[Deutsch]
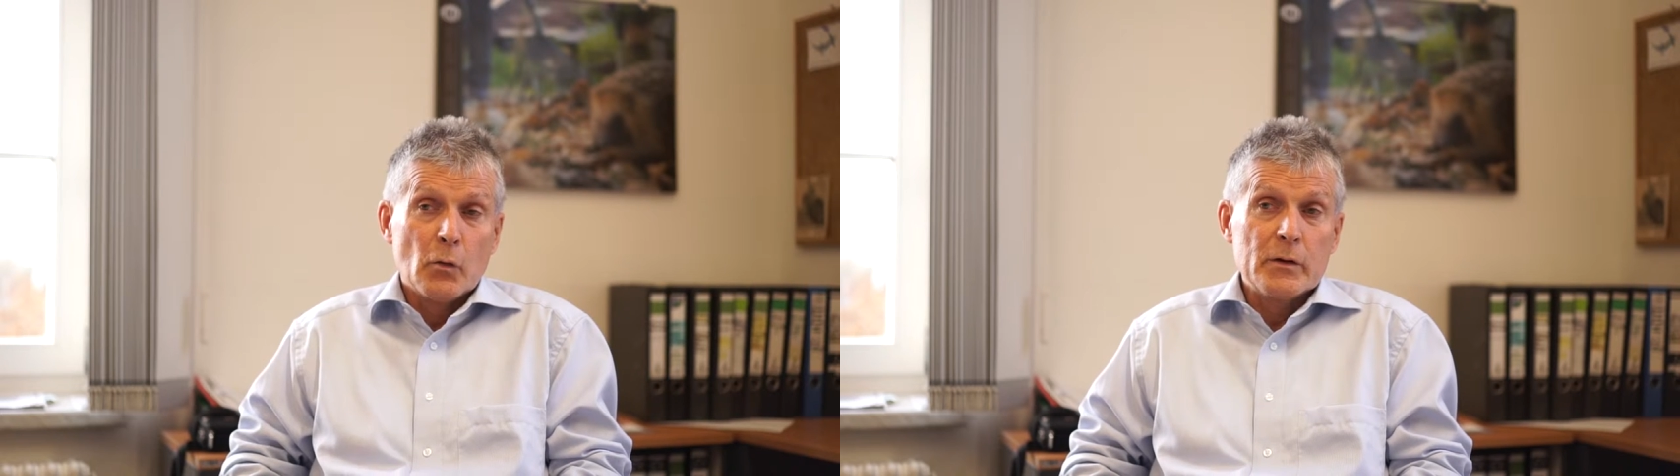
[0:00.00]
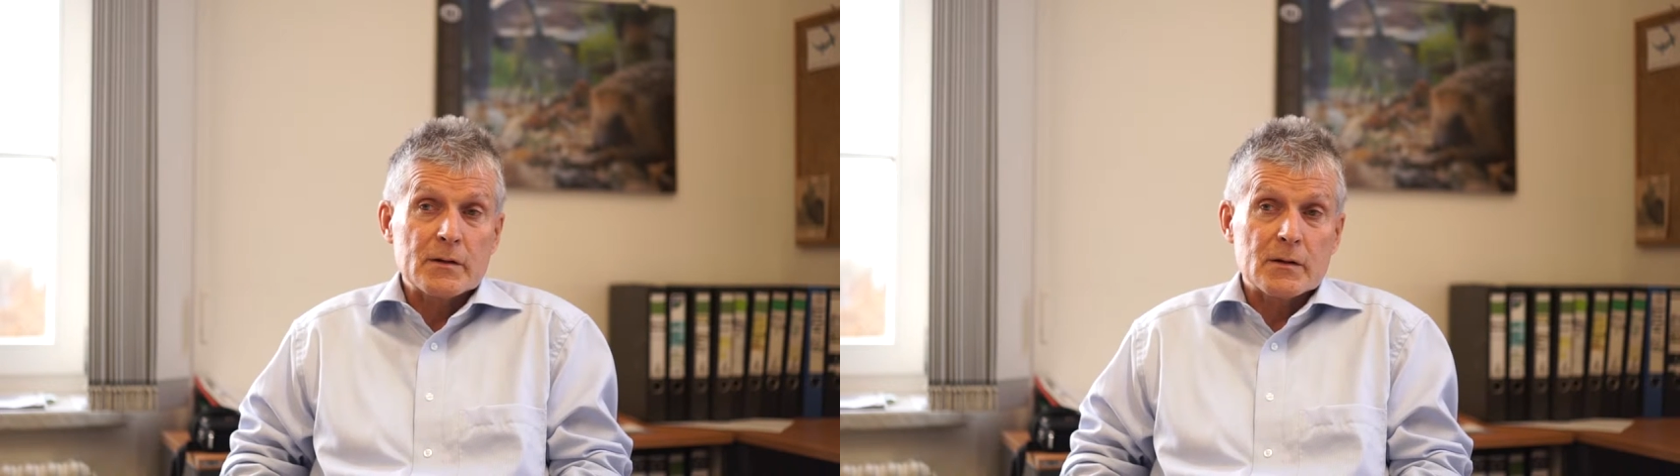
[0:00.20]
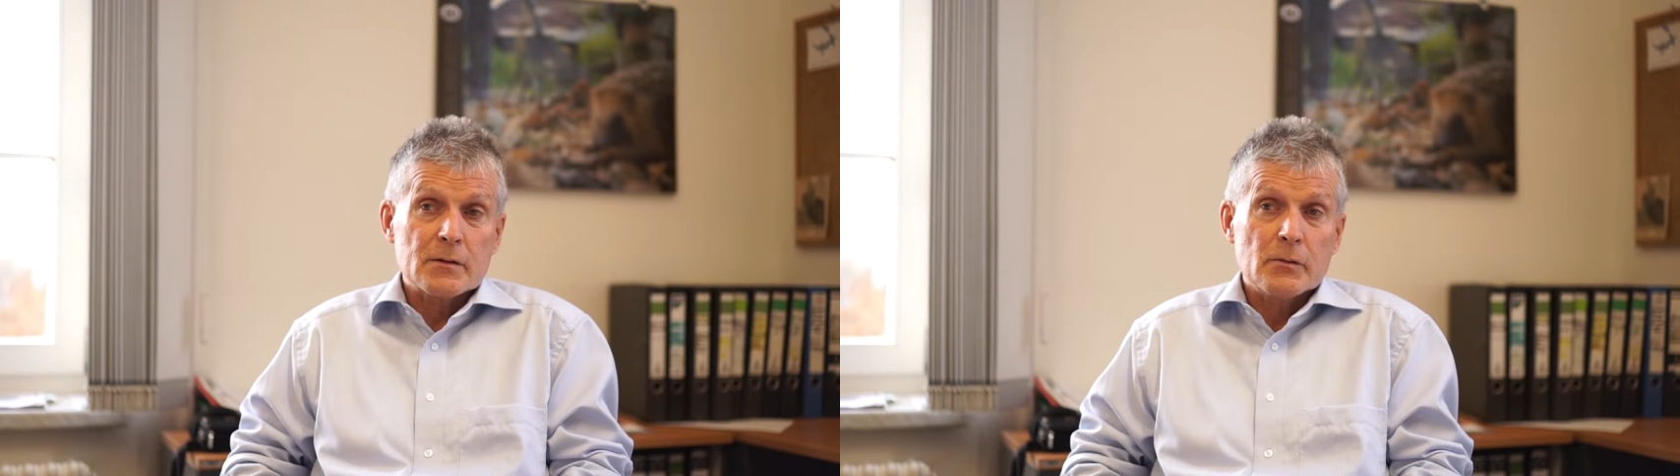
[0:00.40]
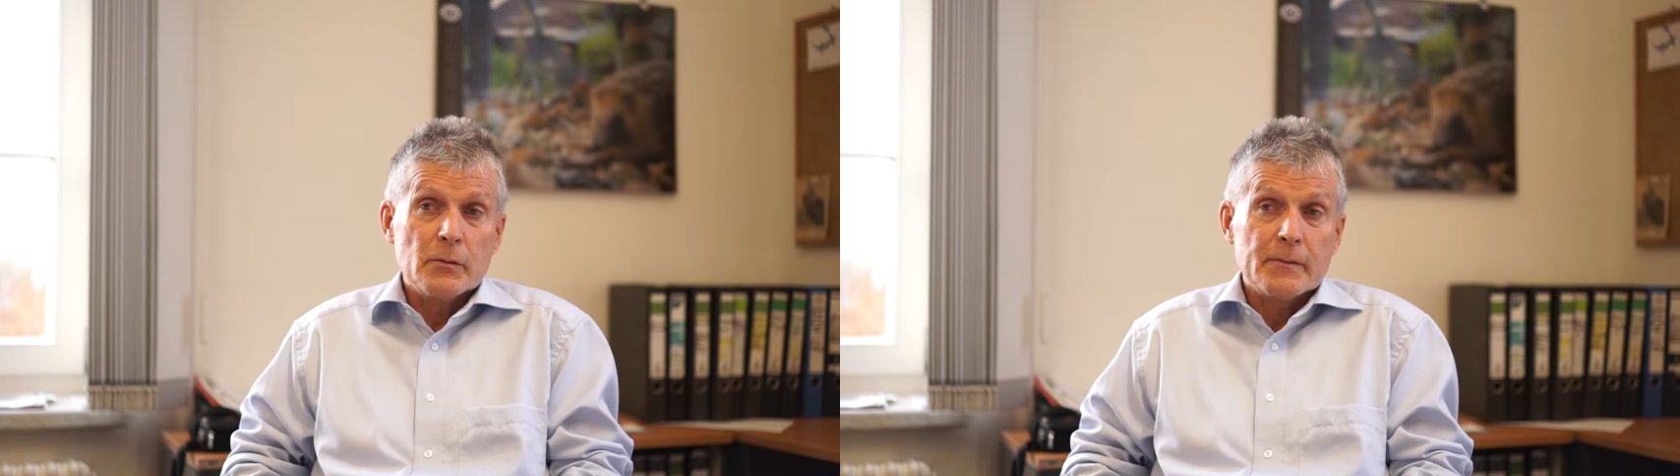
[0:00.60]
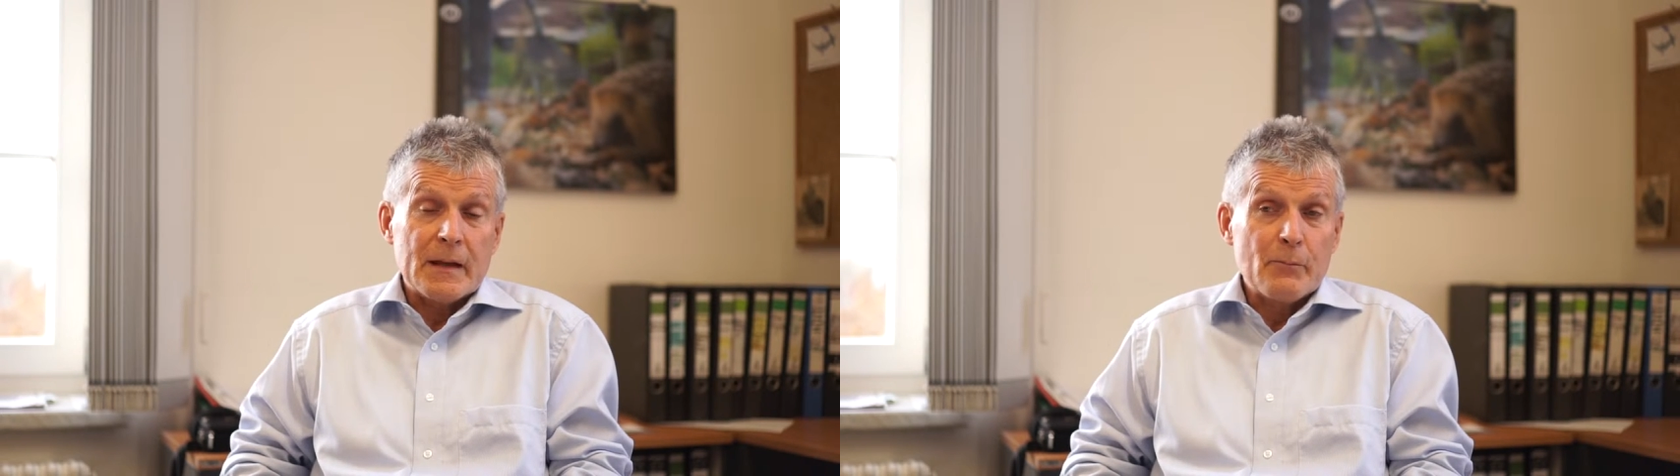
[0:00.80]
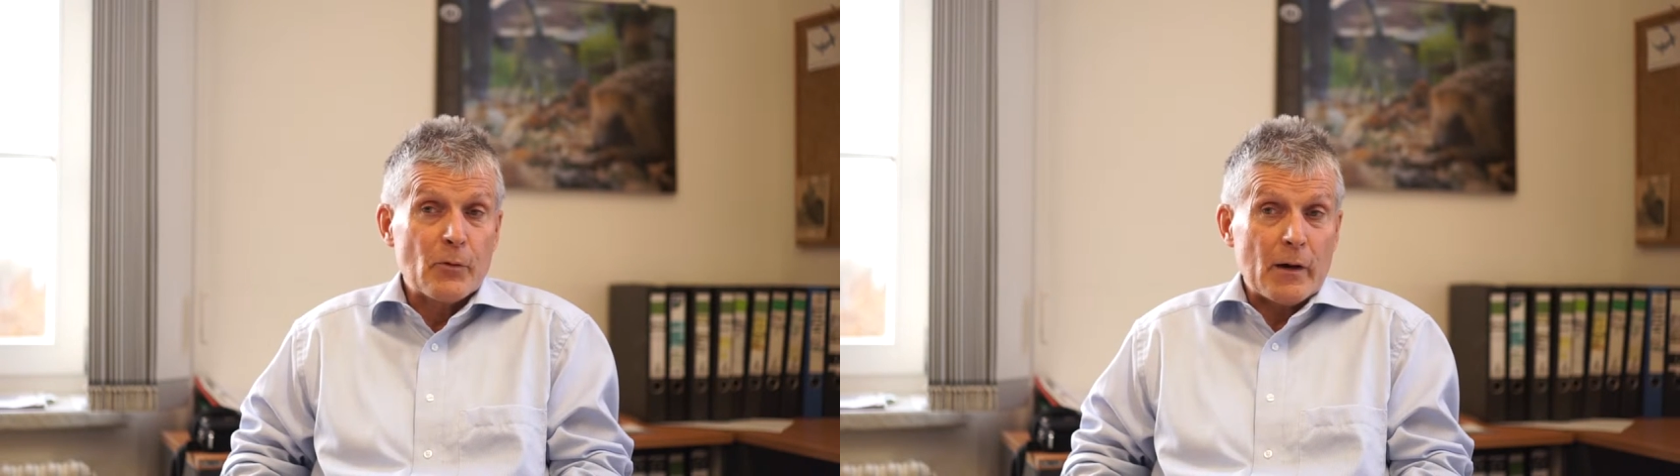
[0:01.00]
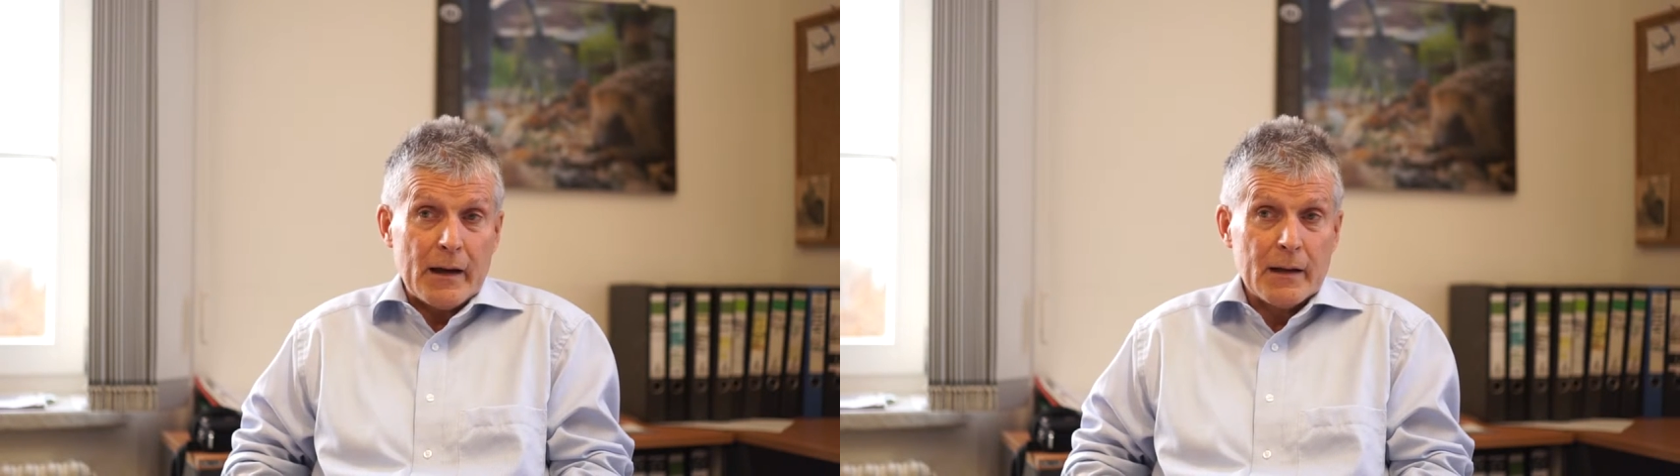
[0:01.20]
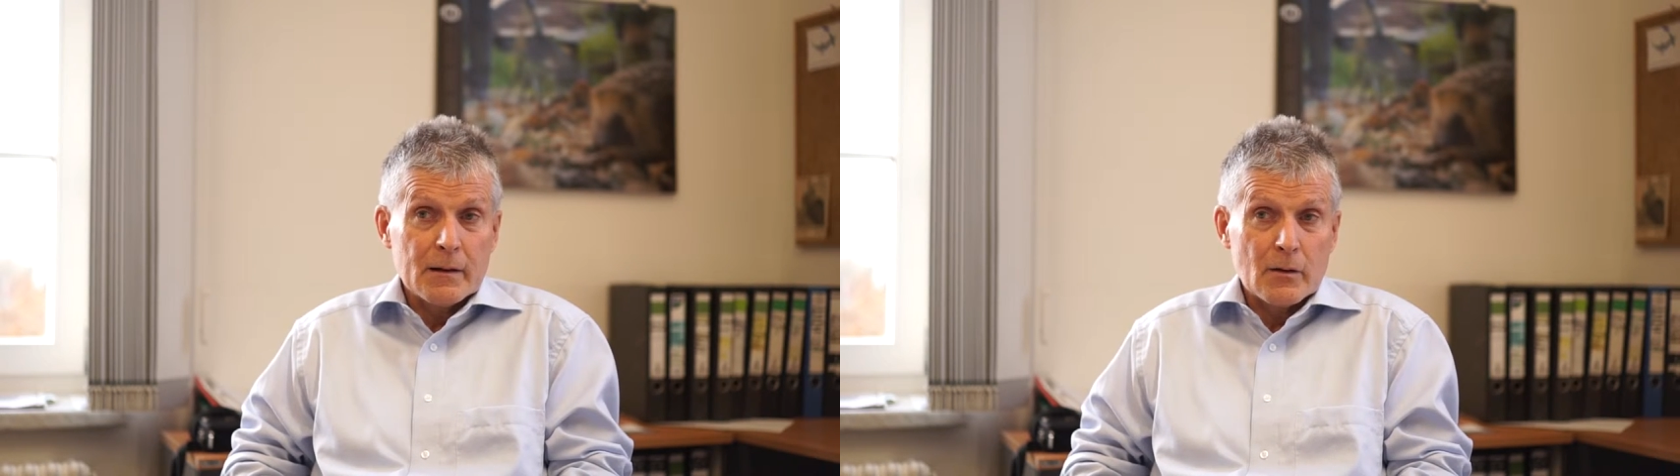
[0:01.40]
und es ist dem
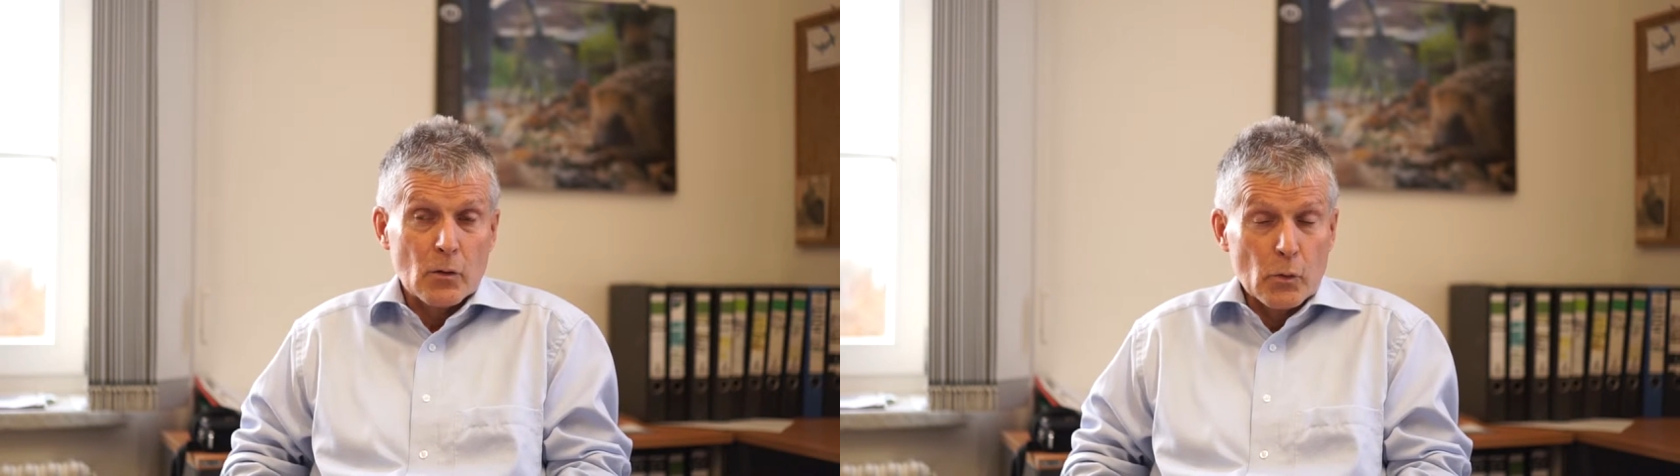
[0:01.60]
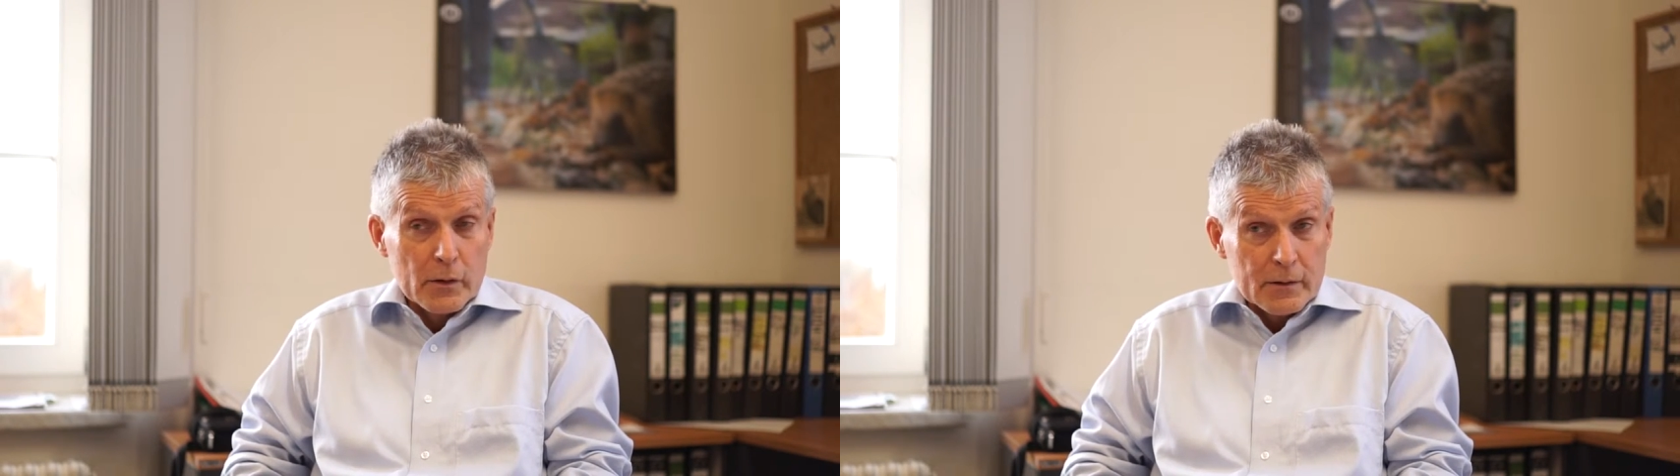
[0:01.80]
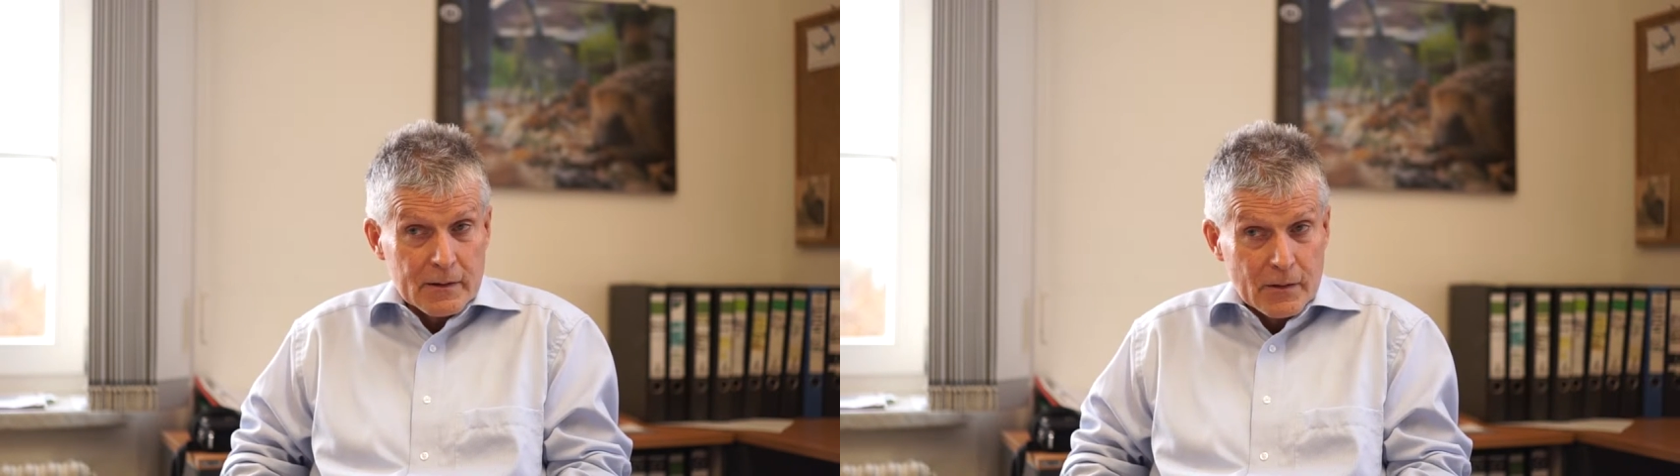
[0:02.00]
Verein gelungen,